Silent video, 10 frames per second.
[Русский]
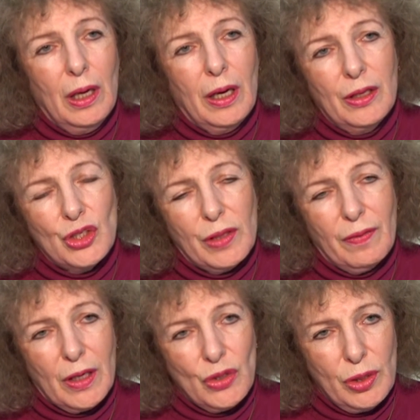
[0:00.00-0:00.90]
лечат
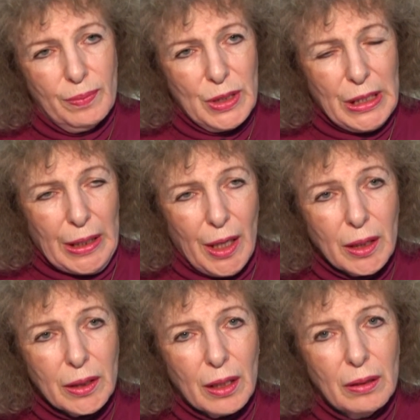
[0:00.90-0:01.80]

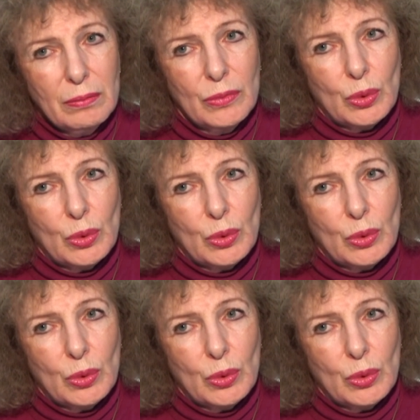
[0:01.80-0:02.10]
врачи-психиатры.